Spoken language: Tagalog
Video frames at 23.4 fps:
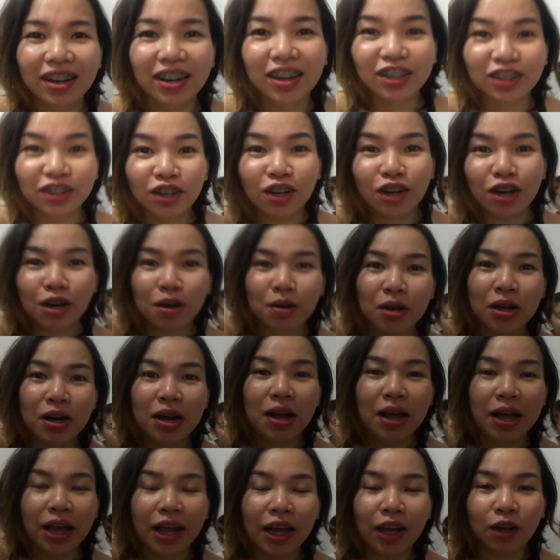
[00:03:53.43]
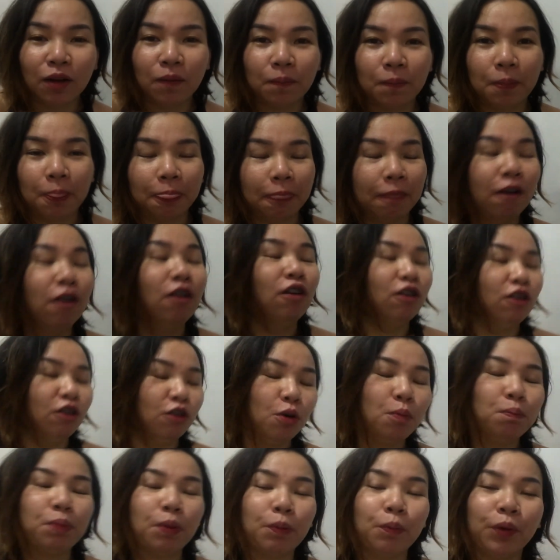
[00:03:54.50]
No? Pang debo Oo,
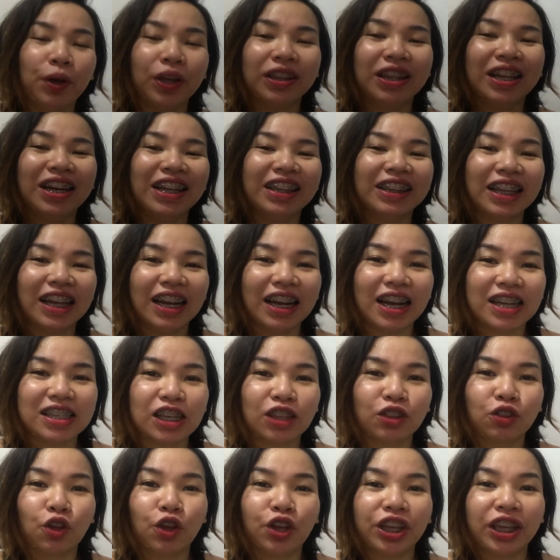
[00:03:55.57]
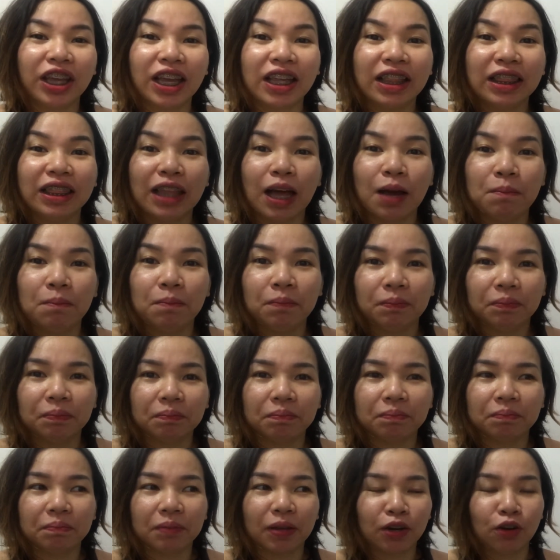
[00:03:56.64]
kung pwede lang talaga sa Toy Kingdom.
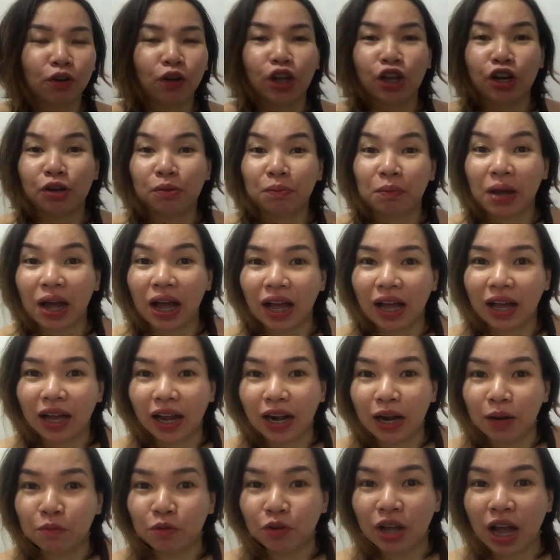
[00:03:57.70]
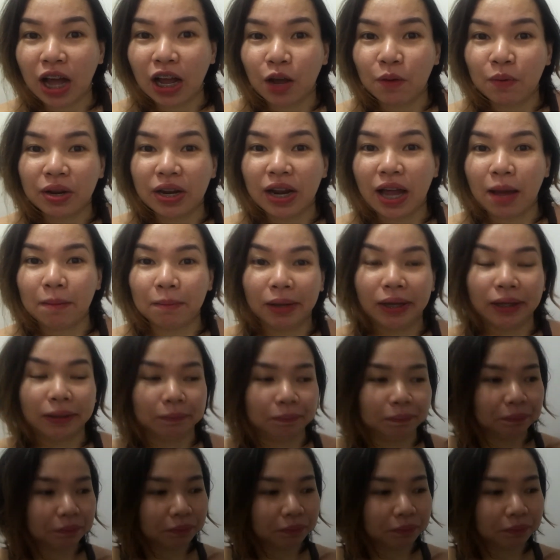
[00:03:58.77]
Pero ano nga, alam yung gagawin namin